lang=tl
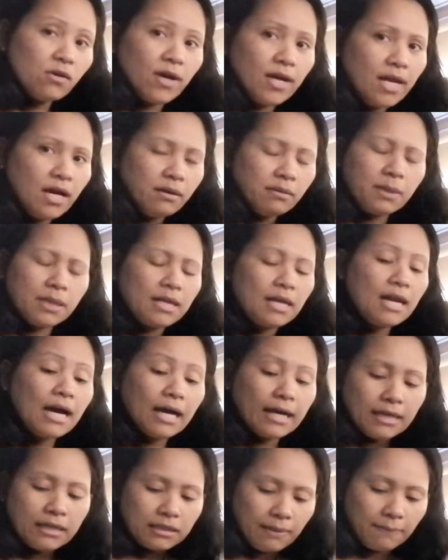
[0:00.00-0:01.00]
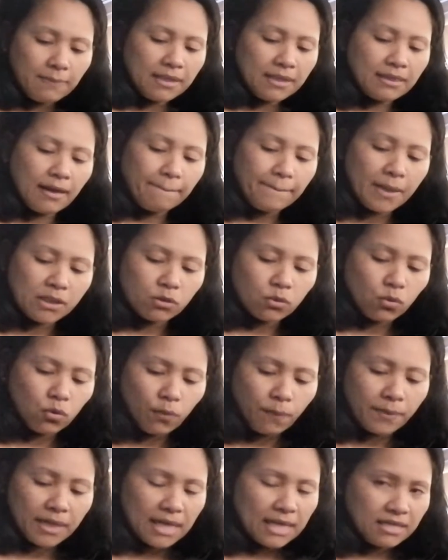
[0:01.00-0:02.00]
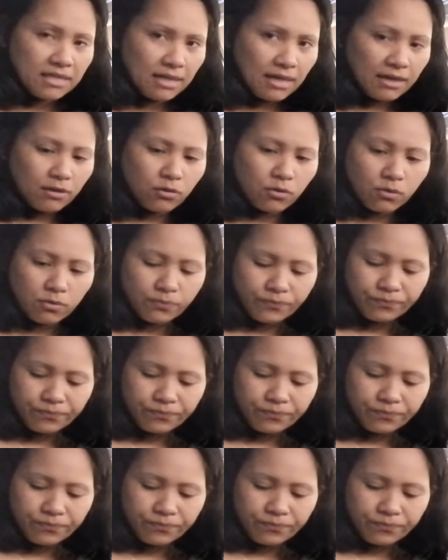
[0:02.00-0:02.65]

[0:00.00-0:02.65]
Kailangan magdala ka ng damit ng pangtulog para hindi ano